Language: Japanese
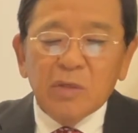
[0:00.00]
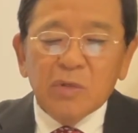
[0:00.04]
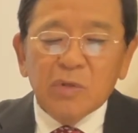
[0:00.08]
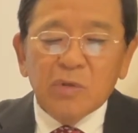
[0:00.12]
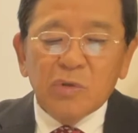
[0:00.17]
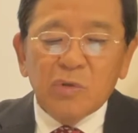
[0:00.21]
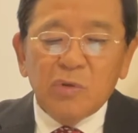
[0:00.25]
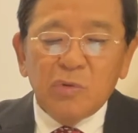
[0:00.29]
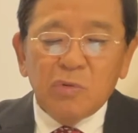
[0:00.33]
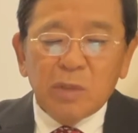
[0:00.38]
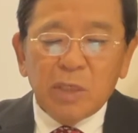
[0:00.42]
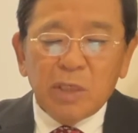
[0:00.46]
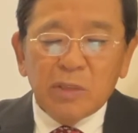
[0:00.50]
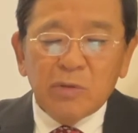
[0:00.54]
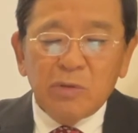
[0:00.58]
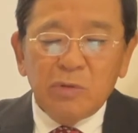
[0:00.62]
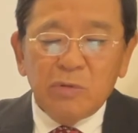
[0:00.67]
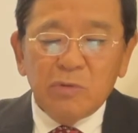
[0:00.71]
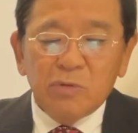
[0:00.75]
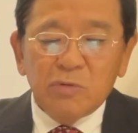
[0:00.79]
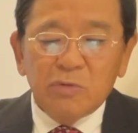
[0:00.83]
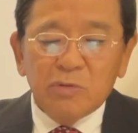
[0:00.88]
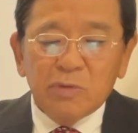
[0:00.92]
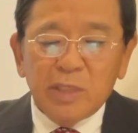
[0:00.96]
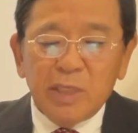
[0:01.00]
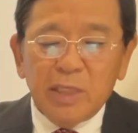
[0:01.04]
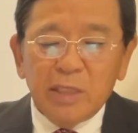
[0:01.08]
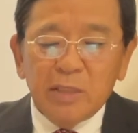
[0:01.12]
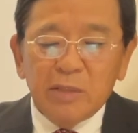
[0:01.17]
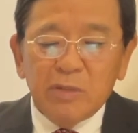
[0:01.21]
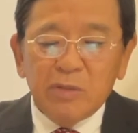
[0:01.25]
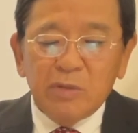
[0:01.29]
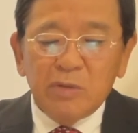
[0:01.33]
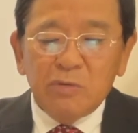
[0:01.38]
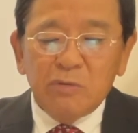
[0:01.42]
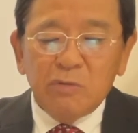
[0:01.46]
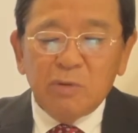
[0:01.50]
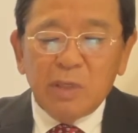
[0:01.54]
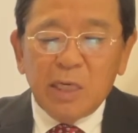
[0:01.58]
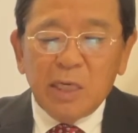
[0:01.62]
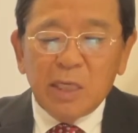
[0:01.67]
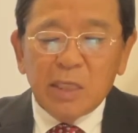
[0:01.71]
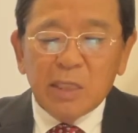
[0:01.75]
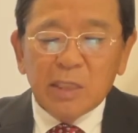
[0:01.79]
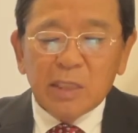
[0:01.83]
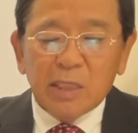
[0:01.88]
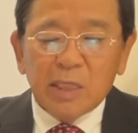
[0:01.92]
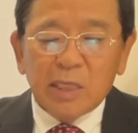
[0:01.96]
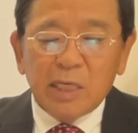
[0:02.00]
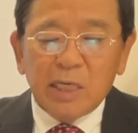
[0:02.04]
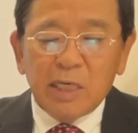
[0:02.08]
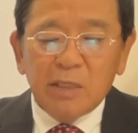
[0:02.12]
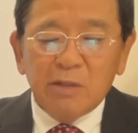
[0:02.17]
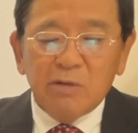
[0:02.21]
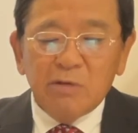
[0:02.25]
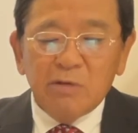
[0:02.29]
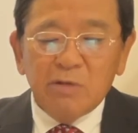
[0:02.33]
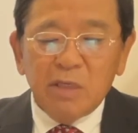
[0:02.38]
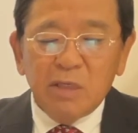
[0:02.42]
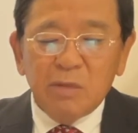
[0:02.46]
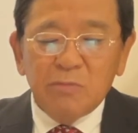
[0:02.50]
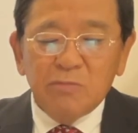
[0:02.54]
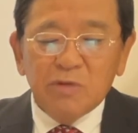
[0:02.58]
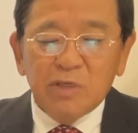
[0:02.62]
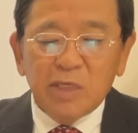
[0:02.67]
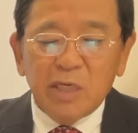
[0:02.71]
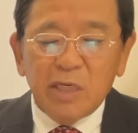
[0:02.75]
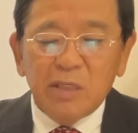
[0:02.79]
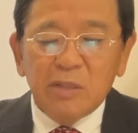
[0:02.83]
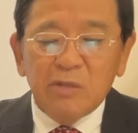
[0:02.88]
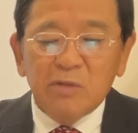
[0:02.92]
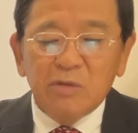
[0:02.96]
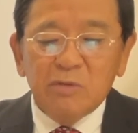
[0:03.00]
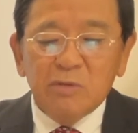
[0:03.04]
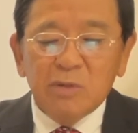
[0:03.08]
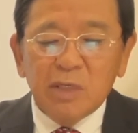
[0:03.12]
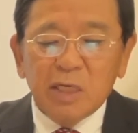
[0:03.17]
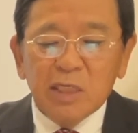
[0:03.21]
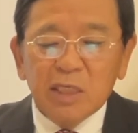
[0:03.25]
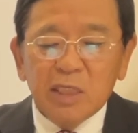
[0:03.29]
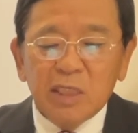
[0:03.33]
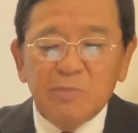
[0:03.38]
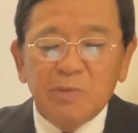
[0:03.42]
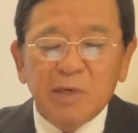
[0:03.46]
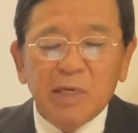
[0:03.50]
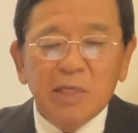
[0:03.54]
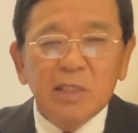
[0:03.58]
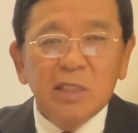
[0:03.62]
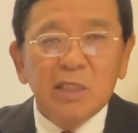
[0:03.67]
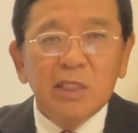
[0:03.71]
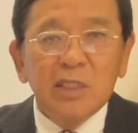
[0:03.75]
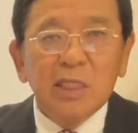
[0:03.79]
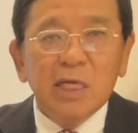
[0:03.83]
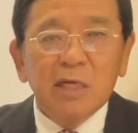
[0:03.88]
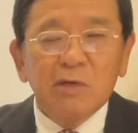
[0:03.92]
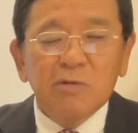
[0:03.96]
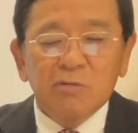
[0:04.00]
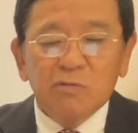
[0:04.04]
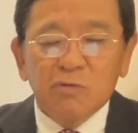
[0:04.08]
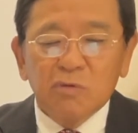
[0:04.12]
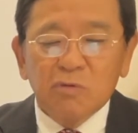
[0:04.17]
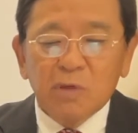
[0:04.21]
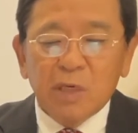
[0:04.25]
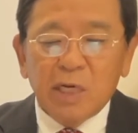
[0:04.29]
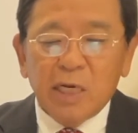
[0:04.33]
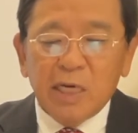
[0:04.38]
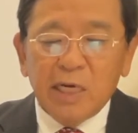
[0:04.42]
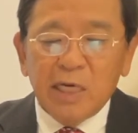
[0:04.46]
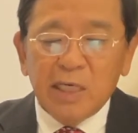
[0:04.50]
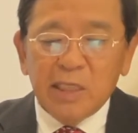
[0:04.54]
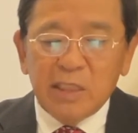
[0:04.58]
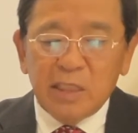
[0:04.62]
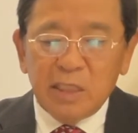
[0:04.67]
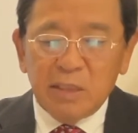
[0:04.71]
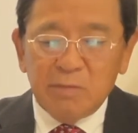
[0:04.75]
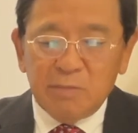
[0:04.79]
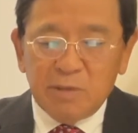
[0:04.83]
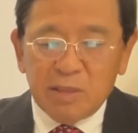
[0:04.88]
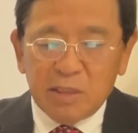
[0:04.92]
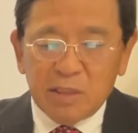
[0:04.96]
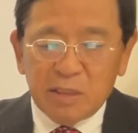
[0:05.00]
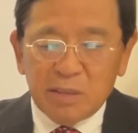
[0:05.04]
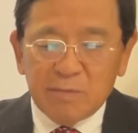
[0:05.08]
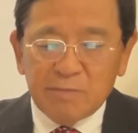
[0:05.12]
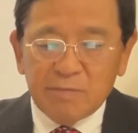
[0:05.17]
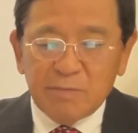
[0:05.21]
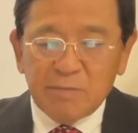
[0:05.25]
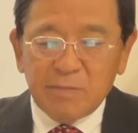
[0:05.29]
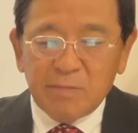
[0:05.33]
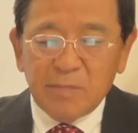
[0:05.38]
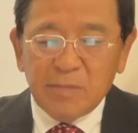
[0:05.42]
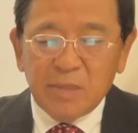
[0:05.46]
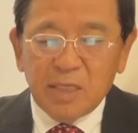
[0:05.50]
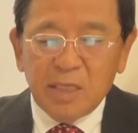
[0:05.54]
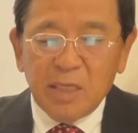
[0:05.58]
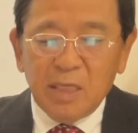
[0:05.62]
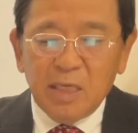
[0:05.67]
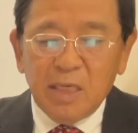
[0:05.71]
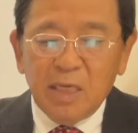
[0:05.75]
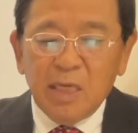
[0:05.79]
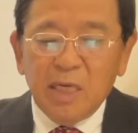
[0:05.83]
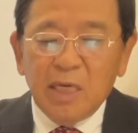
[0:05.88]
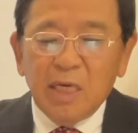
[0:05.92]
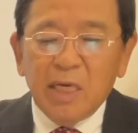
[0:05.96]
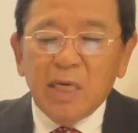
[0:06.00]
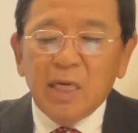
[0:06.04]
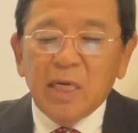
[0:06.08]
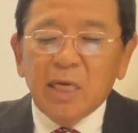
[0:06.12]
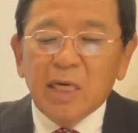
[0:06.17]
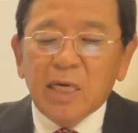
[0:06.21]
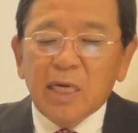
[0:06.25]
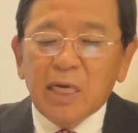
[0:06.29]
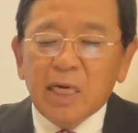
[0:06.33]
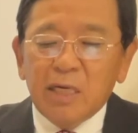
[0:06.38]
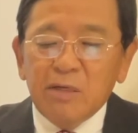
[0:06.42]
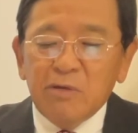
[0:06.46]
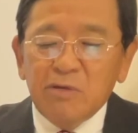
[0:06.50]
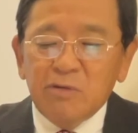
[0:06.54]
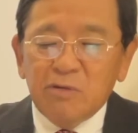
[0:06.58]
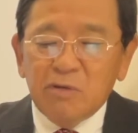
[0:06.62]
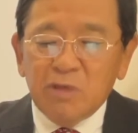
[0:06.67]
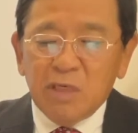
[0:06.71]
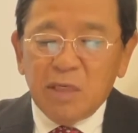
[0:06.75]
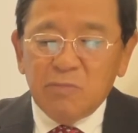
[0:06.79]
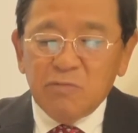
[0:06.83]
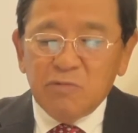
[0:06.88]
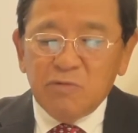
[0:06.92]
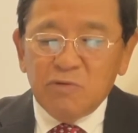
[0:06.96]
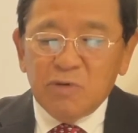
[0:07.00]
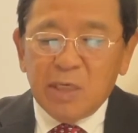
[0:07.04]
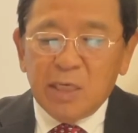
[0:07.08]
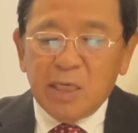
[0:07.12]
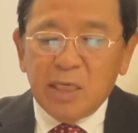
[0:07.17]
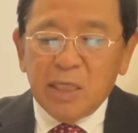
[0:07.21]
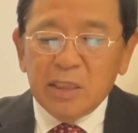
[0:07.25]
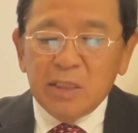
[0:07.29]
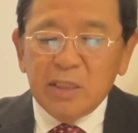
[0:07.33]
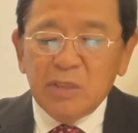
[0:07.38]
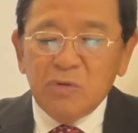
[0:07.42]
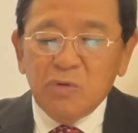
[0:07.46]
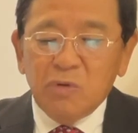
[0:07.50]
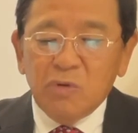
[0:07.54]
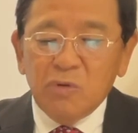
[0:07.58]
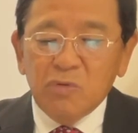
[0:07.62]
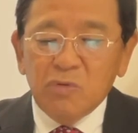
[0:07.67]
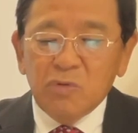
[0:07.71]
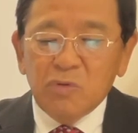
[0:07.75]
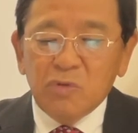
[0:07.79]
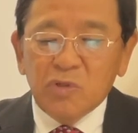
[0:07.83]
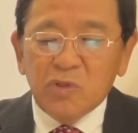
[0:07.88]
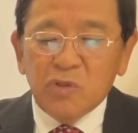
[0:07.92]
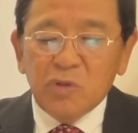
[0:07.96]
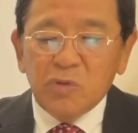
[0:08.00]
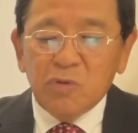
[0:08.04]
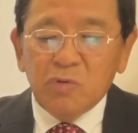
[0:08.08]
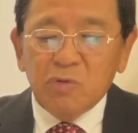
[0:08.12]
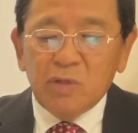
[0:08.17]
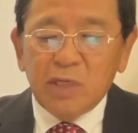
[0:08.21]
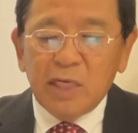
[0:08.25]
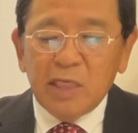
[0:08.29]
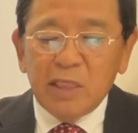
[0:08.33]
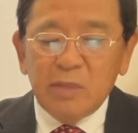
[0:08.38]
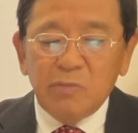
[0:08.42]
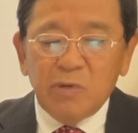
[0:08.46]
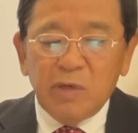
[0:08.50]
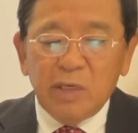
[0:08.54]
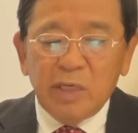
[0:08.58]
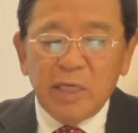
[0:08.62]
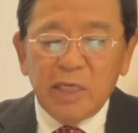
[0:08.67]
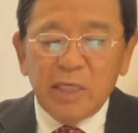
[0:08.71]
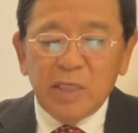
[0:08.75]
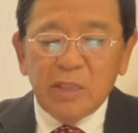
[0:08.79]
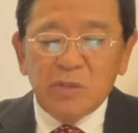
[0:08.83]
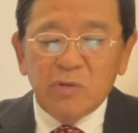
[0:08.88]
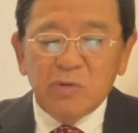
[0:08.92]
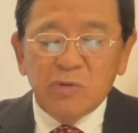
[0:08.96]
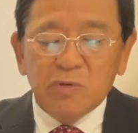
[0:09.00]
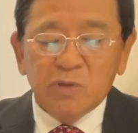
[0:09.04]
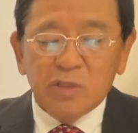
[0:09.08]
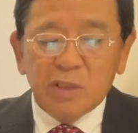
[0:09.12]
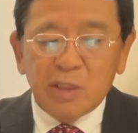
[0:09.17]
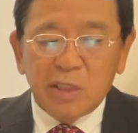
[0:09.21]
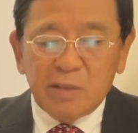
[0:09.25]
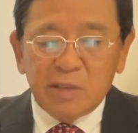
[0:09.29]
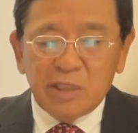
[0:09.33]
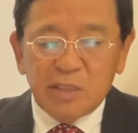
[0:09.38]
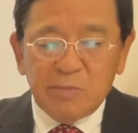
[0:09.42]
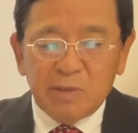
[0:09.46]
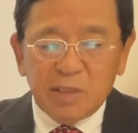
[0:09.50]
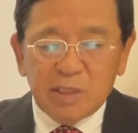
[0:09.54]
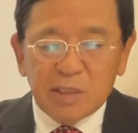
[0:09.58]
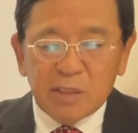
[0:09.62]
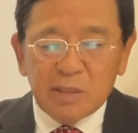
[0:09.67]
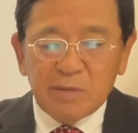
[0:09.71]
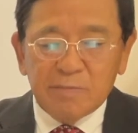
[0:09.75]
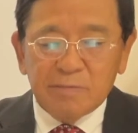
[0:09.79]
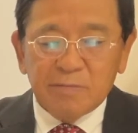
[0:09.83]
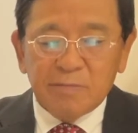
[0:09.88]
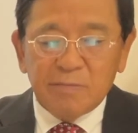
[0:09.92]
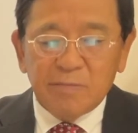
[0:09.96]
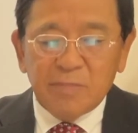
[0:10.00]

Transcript: 教科教育の研究はカリキュラム研究が基盤になると考えていますカリキュラムは日本の将来にも影響してします。